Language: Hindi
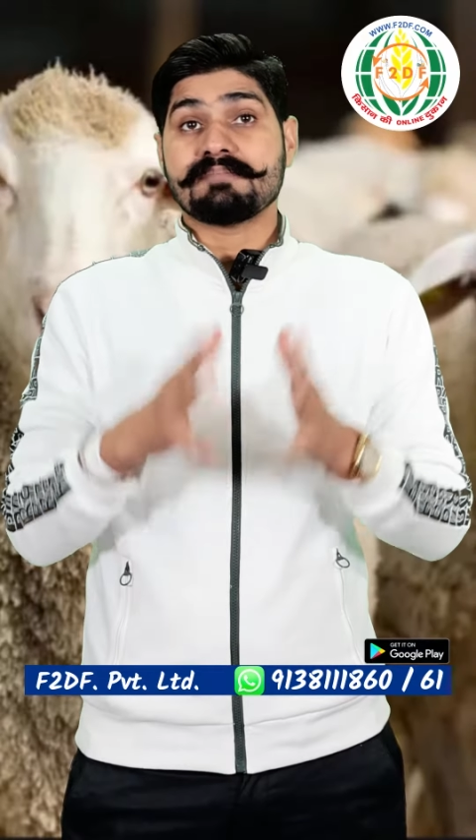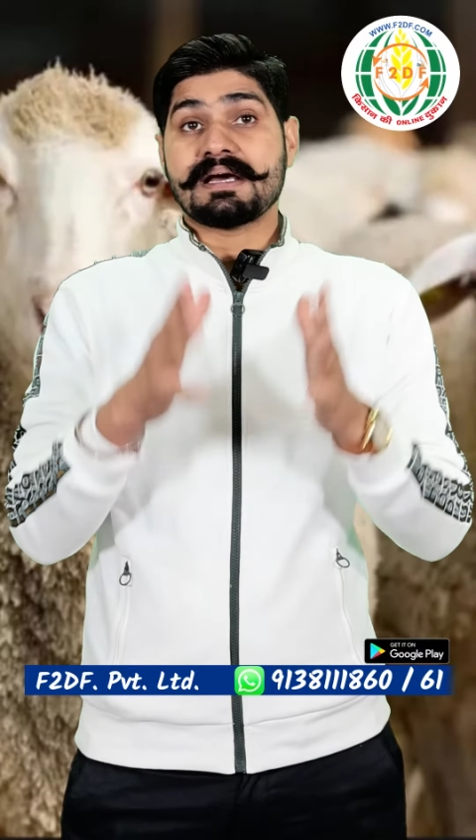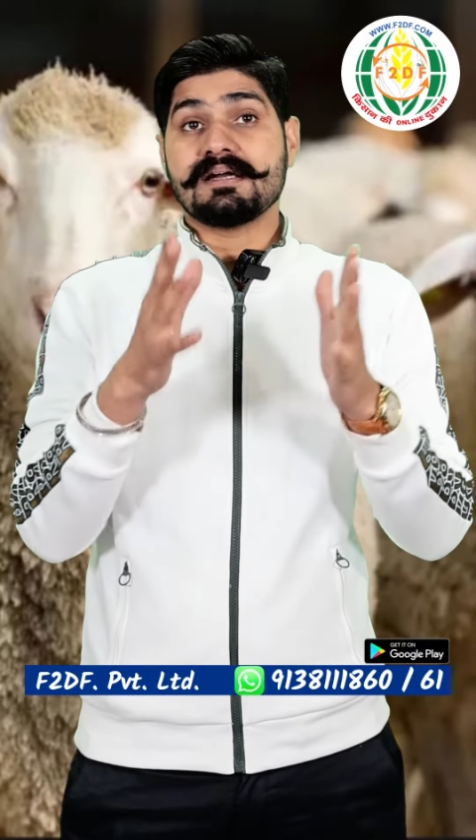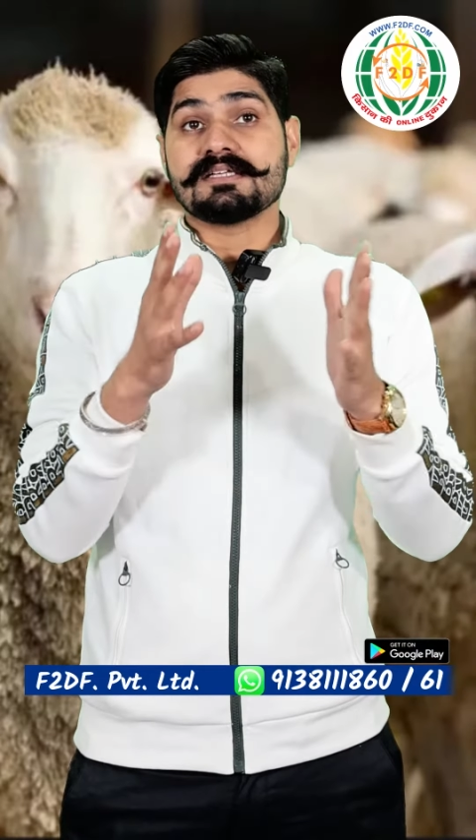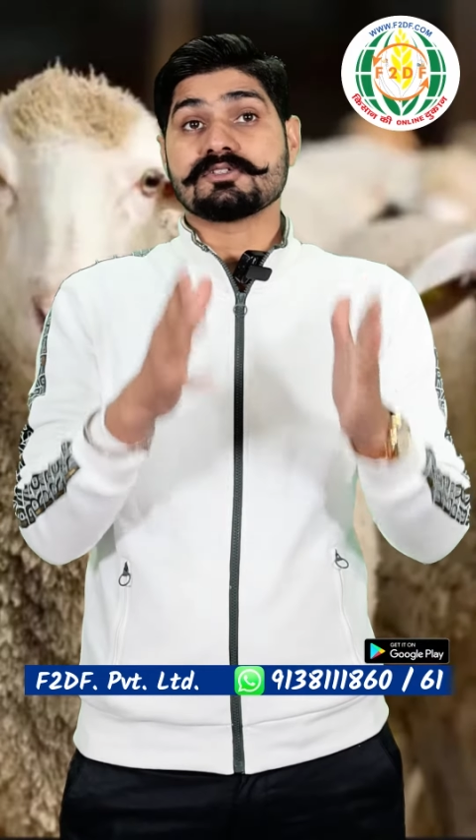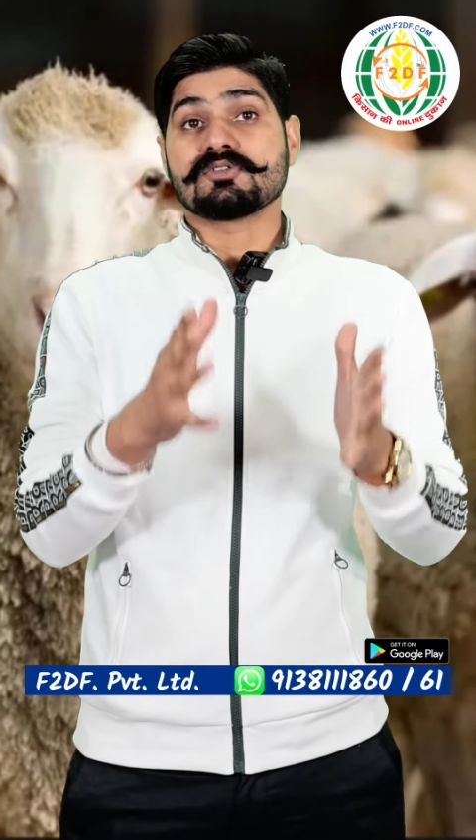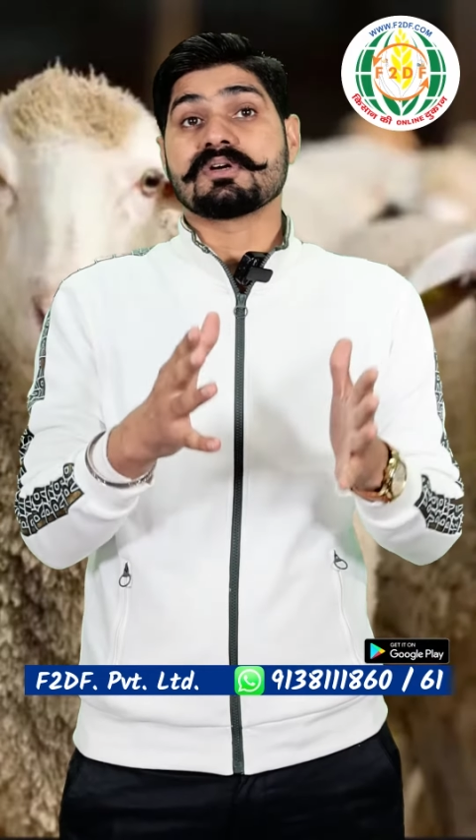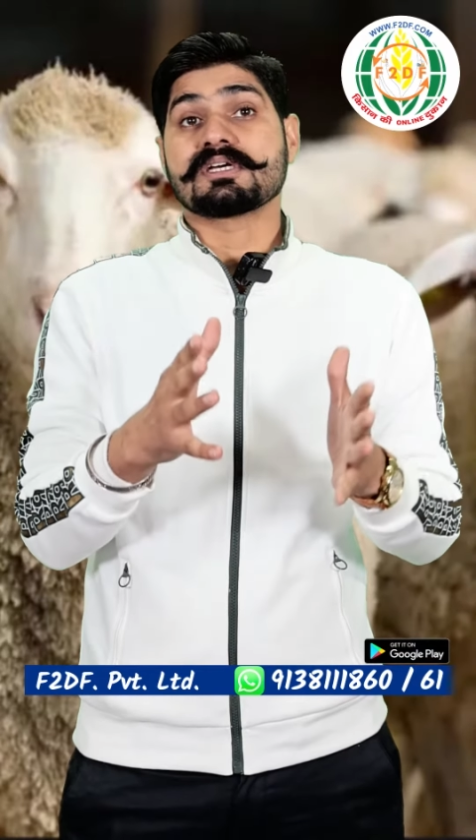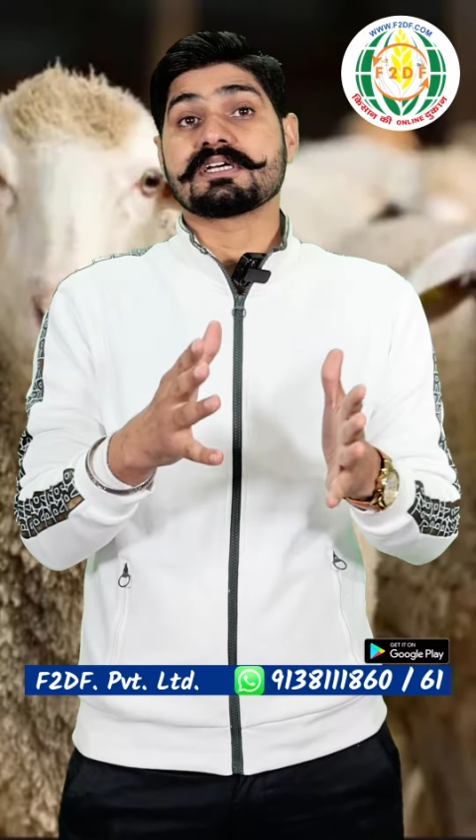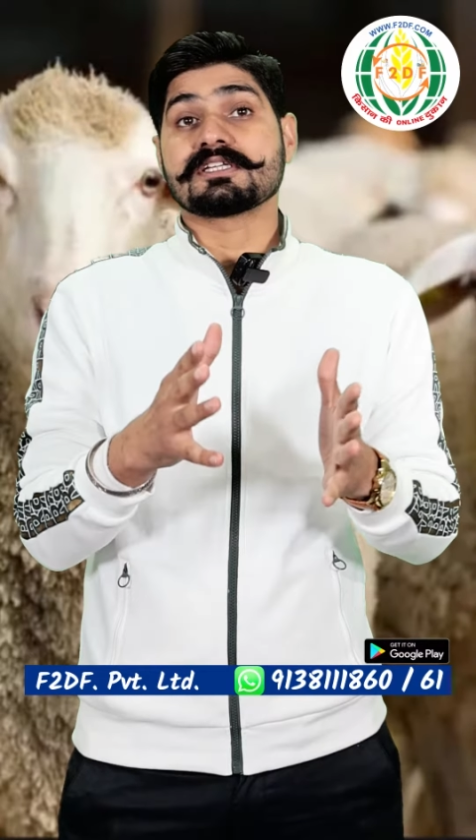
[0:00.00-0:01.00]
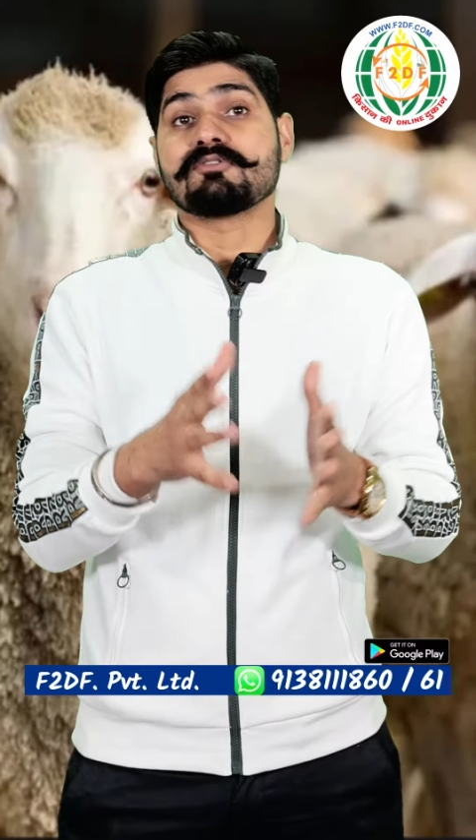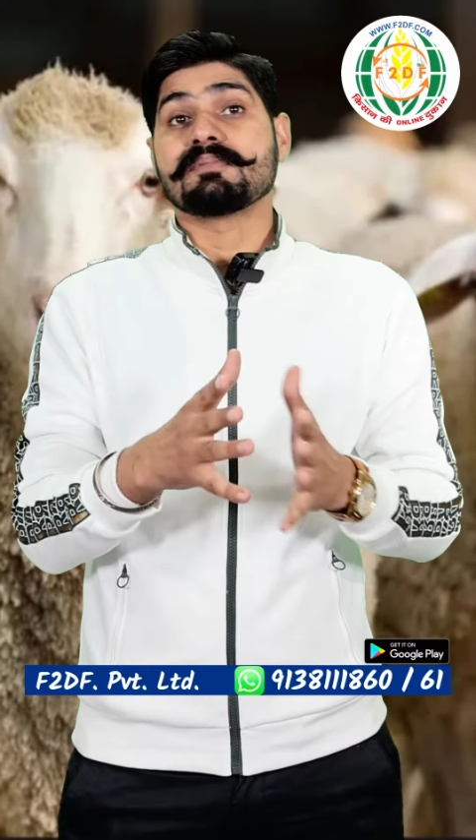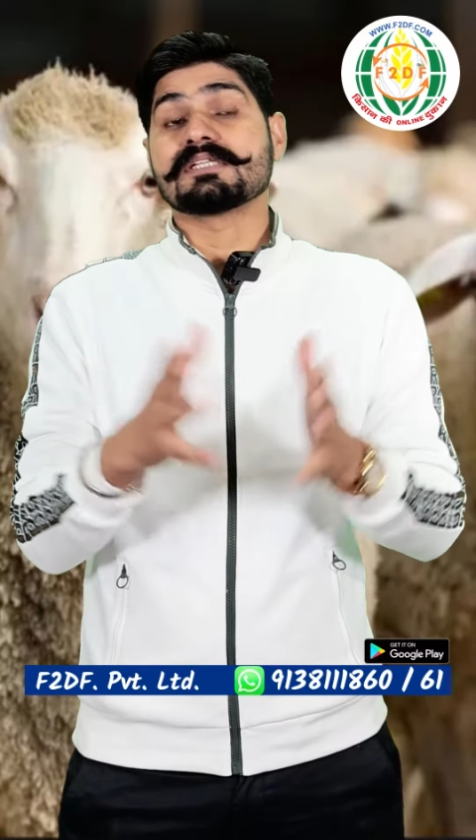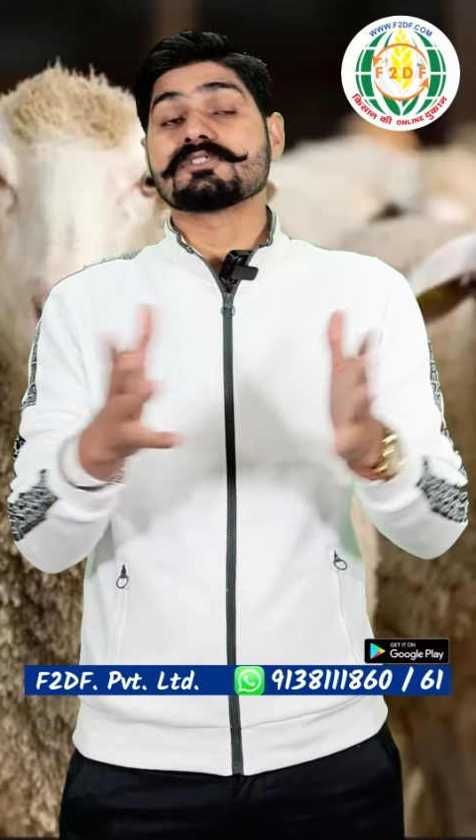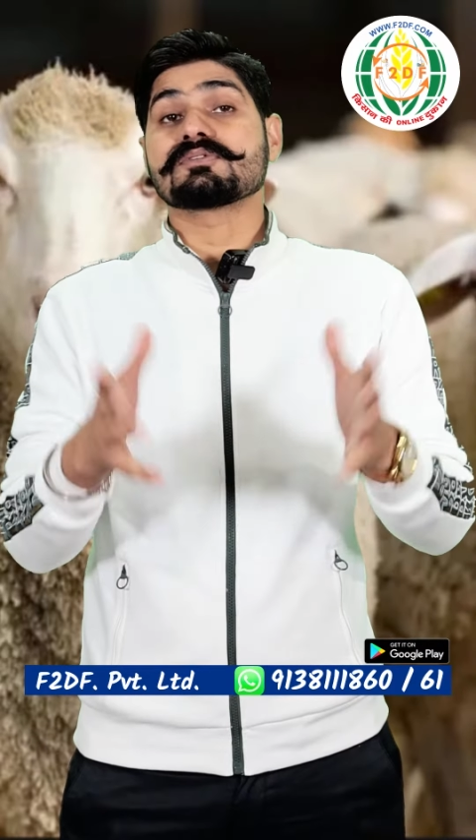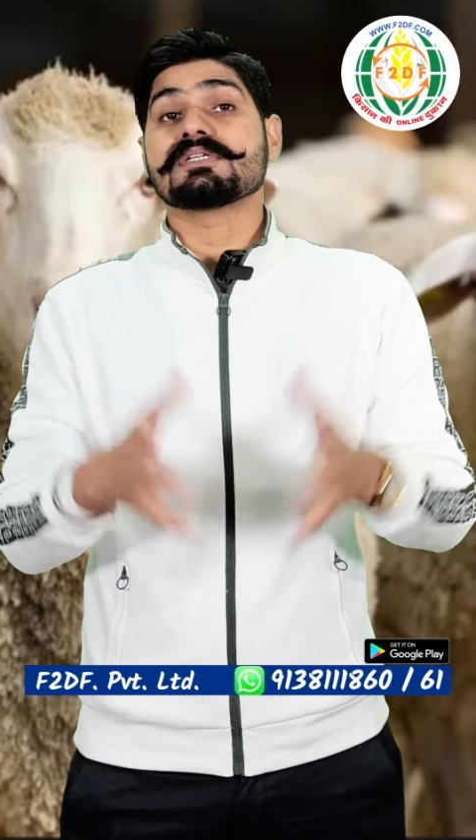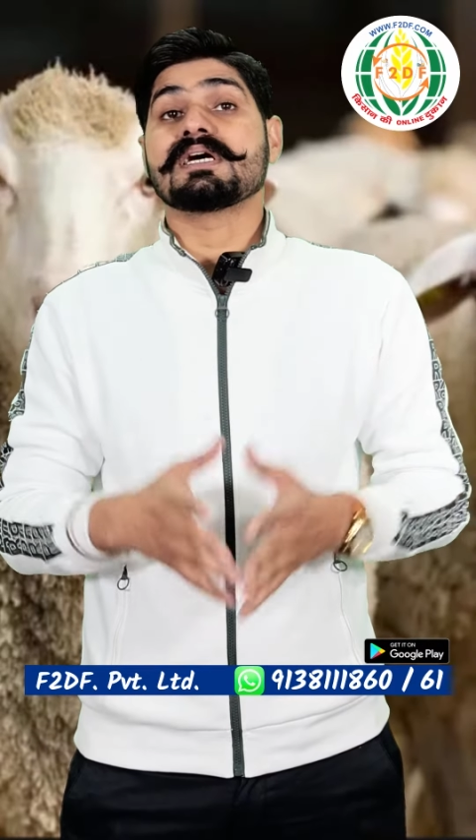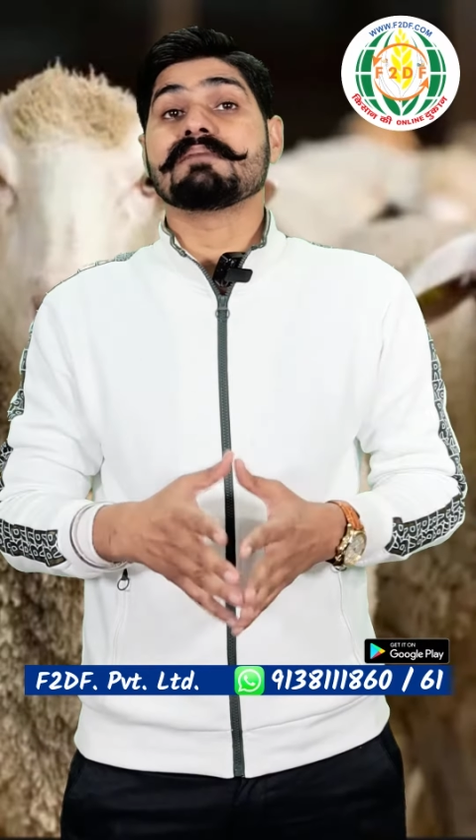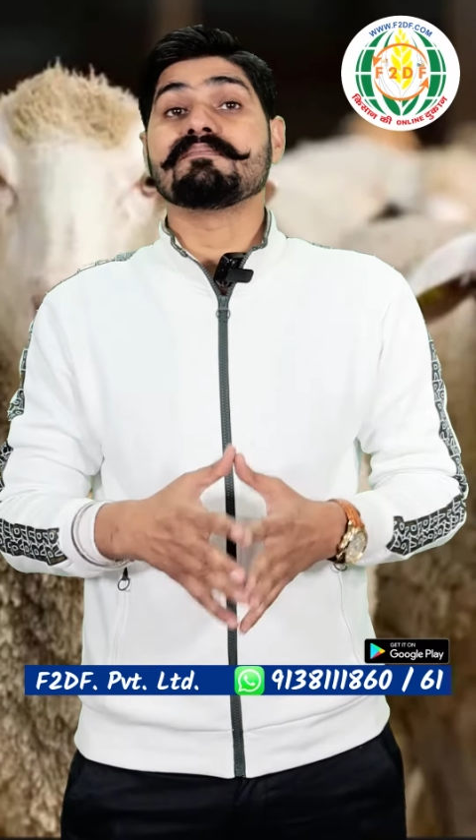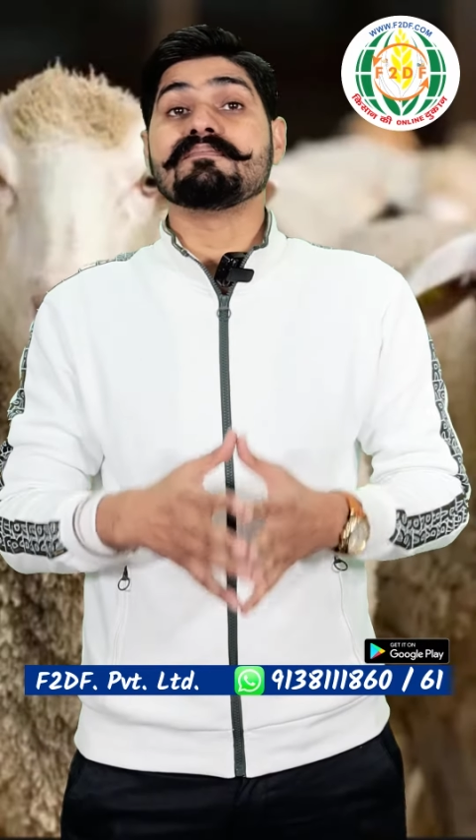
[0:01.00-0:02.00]
पहले से जो हकीकत है वो बदल चुकी
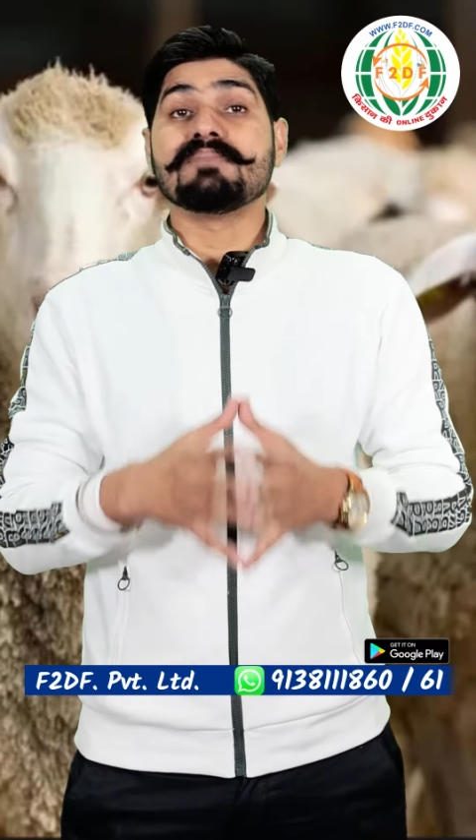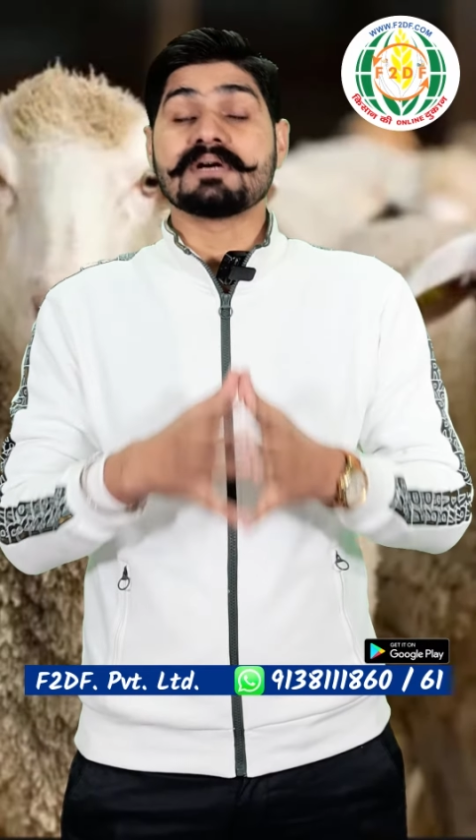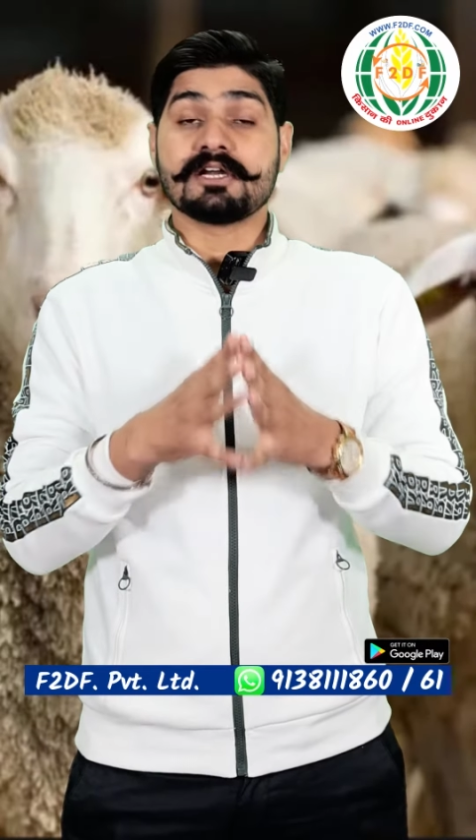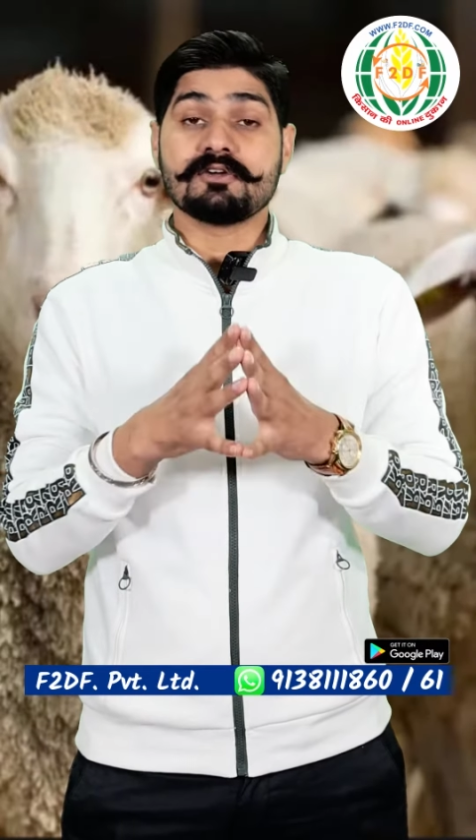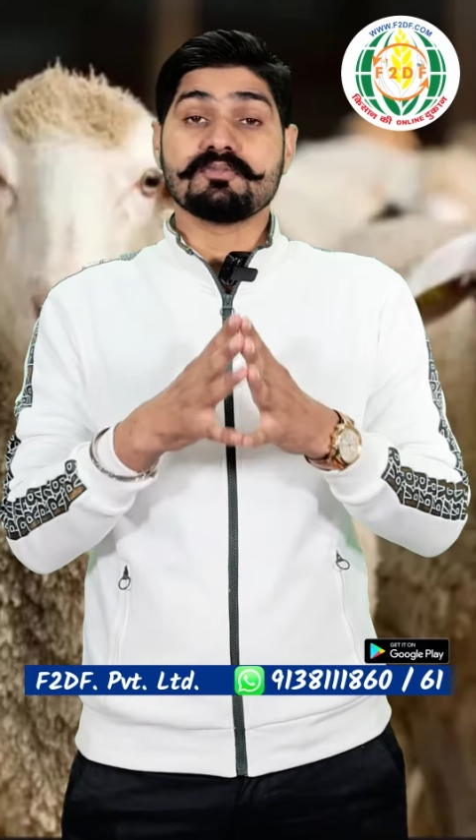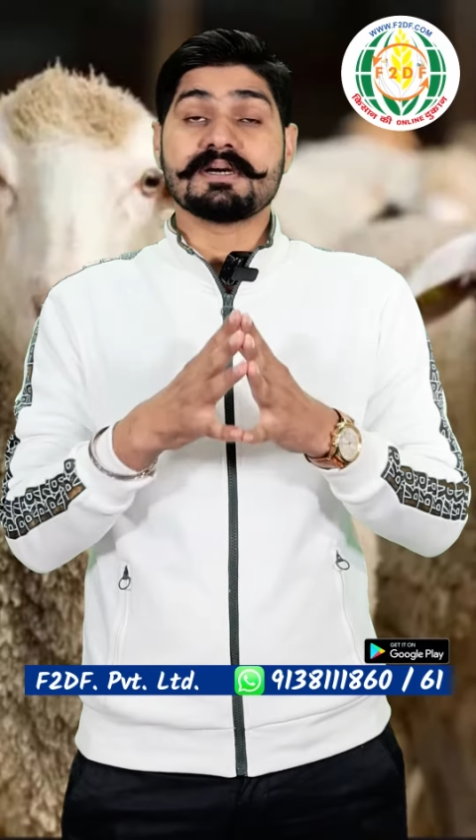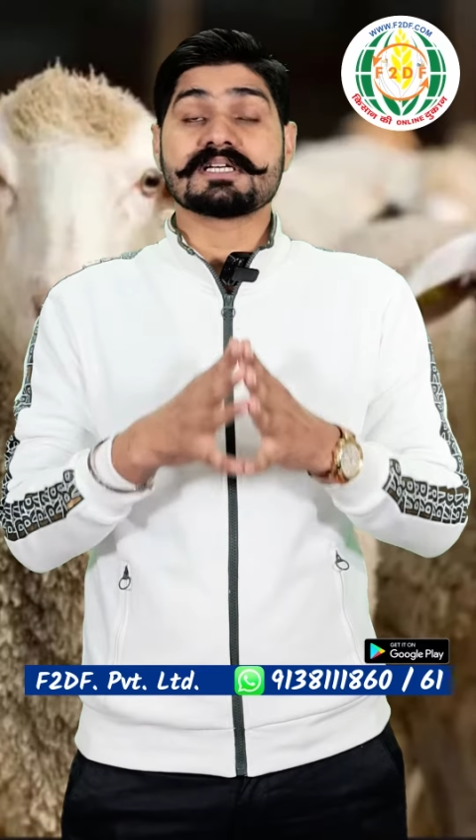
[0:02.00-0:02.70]
है अब घरेलू